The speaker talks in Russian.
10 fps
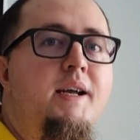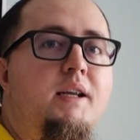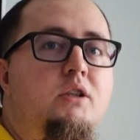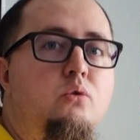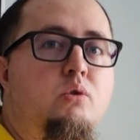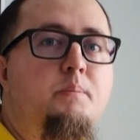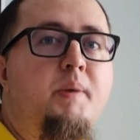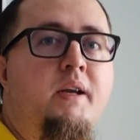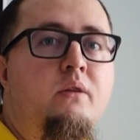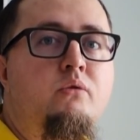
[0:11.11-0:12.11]
или же уже
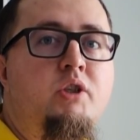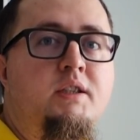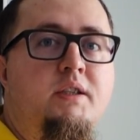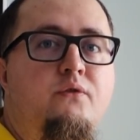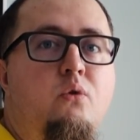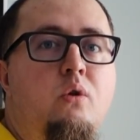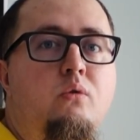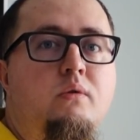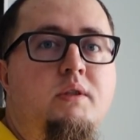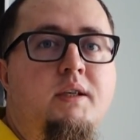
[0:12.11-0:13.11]
принял участие в
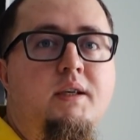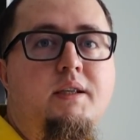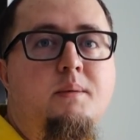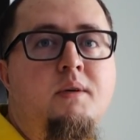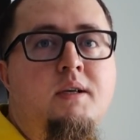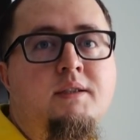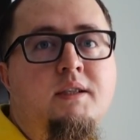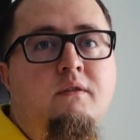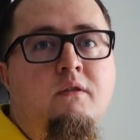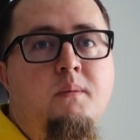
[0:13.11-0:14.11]
конкурсе, где мы
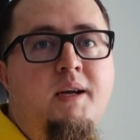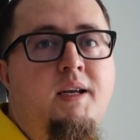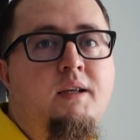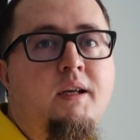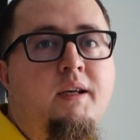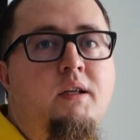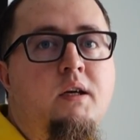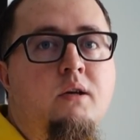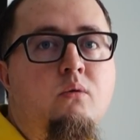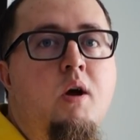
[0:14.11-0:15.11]
разыгрываем
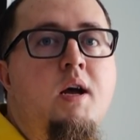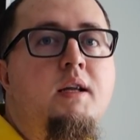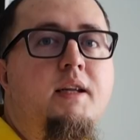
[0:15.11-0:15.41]
электрогитару.